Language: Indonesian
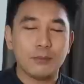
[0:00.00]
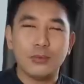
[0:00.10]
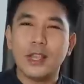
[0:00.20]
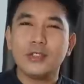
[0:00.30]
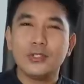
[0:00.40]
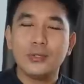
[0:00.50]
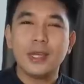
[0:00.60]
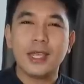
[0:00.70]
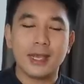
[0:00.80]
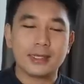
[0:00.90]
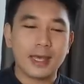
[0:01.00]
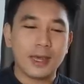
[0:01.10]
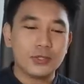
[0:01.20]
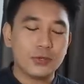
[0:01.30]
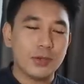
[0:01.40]
bulan Juli ya.
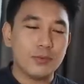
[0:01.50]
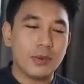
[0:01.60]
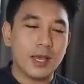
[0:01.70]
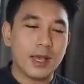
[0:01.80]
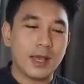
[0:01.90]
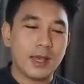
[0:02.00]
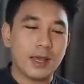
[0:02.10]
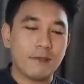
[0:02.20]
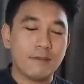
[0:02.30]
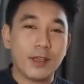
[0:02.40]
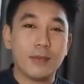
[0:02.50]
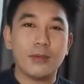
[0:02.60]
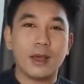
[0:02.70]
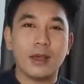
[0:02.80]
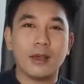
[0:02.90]
Sekarang sudah bulan Feb,
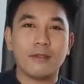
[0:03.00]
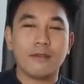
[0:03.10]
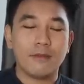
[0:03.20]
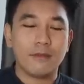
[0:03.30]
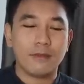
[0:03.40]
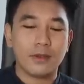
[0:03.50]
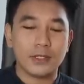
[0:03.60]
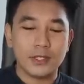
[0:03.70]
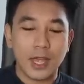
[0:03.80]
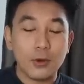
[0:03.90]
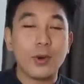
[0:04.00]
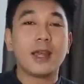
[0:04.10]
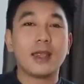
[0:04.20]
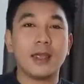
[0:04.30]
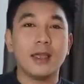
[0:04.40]
uh,
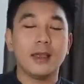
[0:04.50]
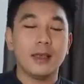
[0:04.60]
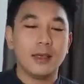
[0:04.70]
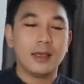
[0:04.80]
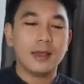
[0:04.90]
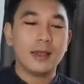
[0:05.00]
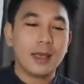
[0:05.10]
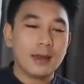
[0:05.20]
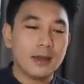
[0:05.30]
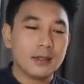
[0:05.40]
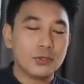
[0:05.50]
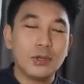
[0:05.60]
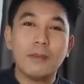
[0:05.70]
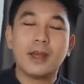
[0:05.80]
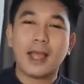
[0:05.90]
Januari. Ini kan
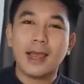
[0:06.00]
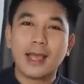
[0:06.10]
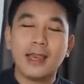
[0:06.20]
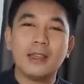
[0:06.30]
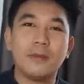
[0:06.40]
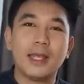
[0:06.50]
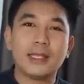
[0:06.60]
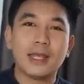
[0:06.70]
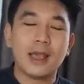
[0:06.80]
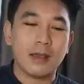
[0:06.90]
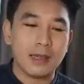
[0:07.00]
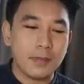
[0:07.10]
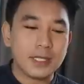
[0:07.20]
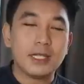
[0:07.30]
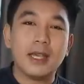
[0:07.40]
sudah berkali-kali diperiksa di
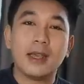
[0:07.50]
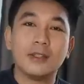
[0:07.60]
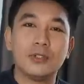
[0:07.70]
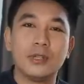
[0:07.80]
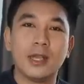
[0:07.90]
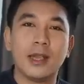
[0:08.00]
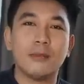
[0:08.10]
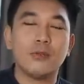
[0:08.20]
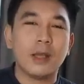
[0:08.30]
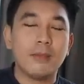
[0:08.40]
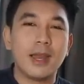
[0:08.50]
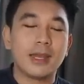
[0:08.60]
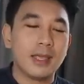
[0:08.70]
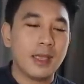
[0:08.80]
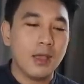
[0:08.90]
persidangan juga. Bukan
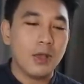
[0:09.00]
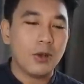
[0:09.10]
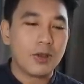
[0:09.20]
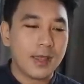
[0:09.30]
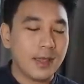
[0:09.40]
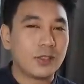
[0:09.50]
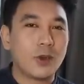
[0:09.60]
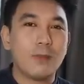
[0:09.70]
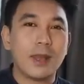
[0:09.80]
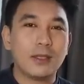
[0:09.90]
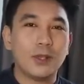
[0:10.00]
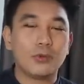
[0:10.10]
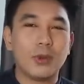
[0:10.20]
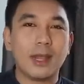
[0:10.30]
berarti orang yang traumatik itu